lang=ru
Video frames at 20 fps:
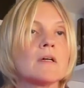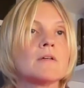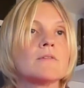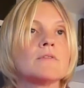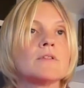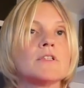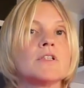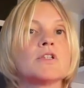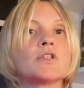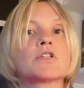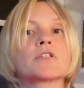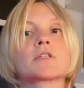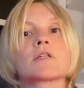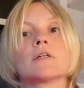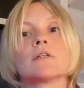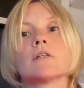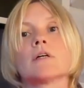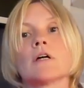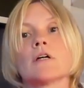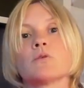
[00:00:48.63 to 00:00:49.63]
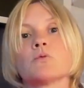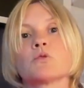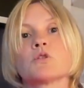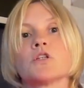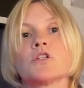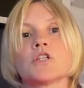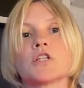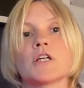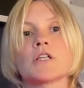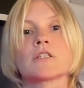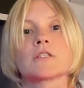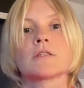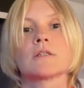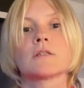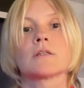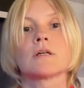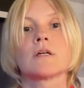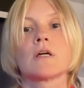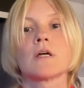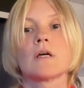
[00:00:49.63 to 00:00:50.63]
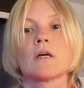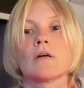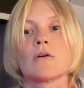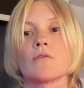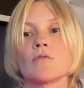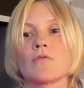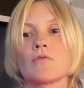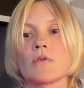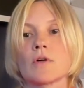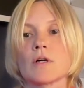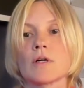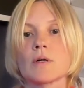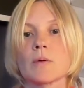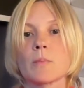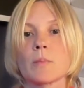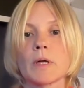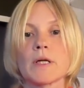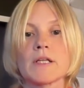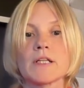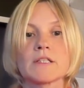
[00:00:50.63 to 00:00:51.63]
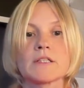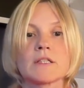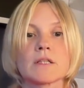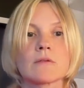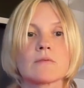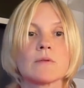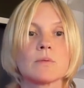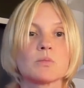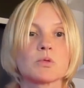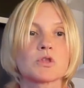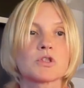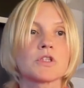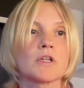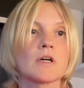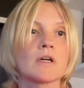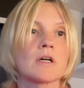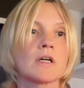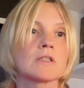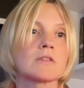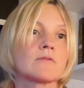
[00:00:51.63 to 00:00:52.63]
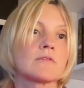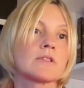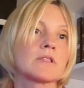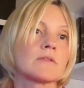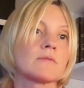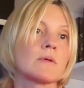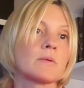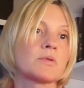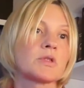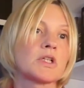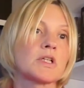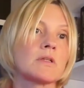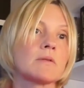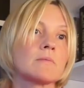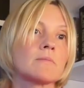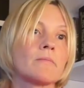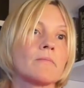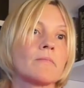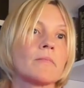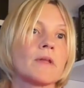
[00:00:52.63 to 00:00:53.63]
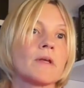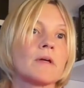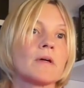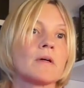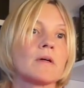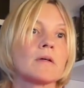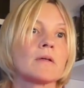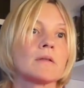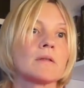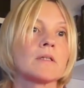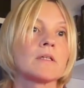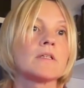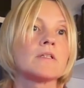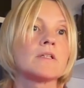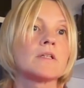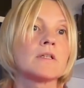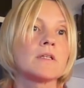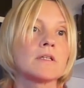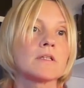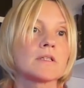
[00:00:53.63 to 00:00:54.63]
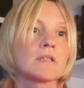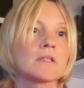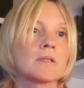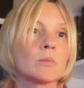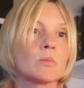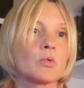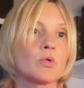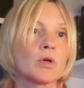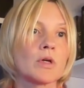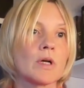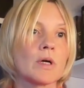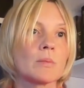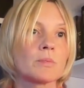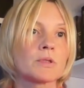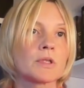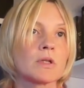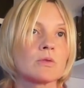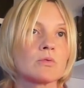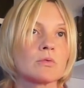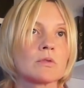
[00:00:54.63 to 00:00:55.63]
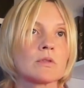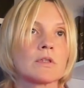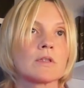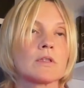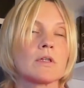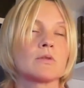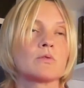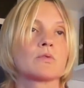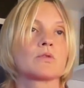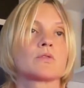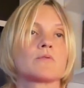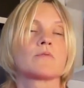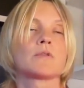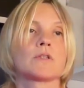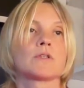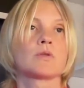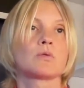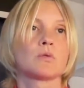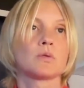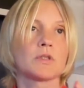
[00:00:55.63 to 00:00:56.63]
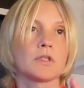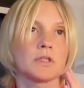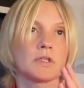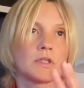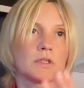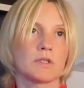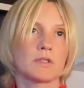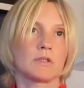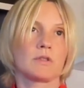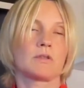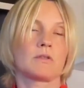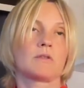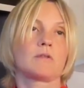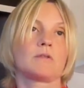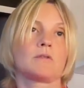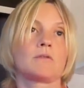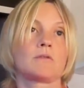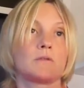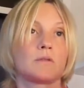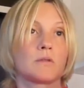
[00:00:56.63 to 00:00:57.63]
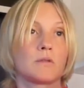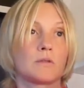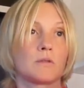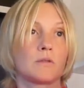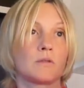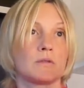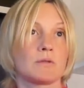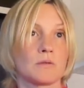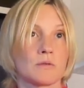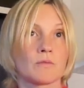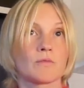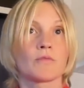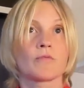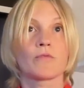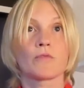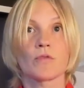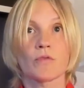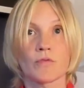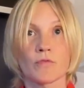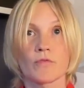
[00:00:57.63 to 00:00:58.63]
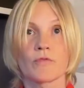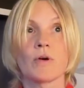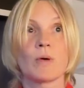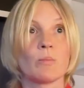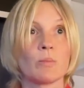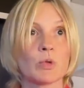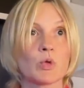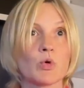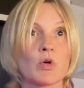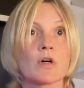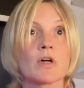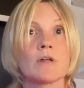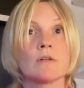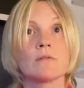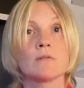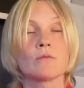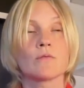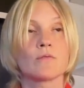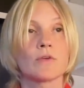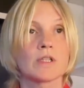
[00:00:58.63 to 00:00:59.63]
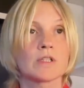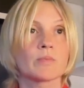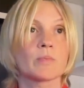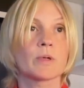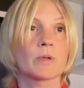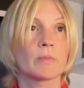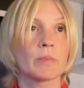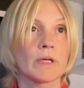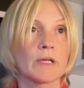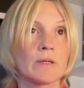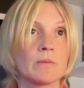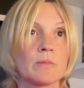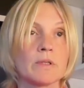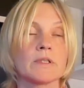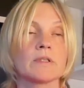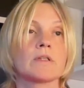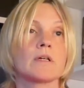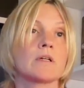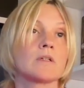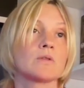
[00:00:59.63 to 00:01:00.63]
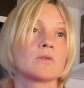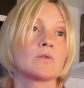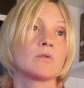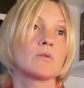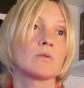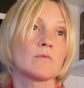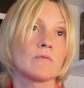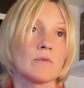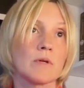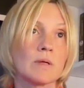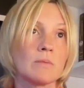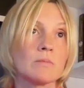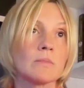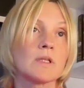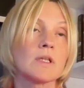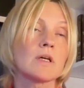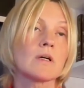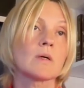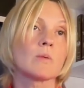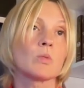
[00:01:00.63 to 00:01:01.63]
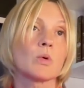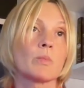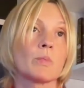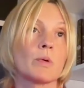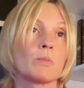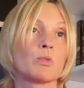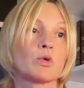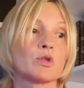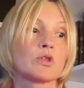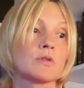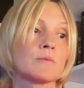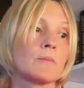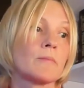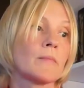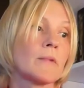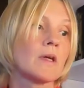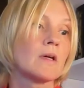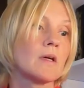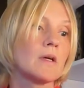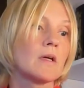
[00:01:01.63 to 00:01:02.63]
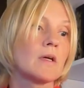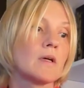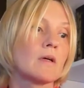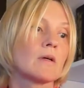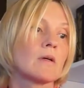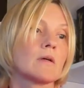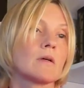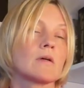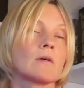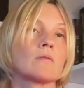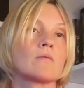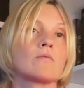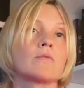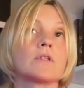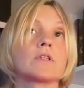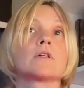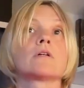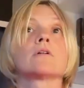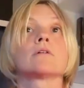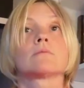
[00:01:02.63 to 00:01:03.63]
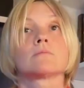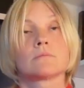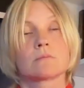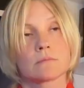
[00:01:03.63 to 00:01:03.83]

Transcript: физической, да, и очень часто в болезнях вы можете оказываться вообще наедине с собой абсолютно, да, то есть вы находитесь, э, вам плохо, у вас проблемы, да, но вам некому помочь. Э, вы-то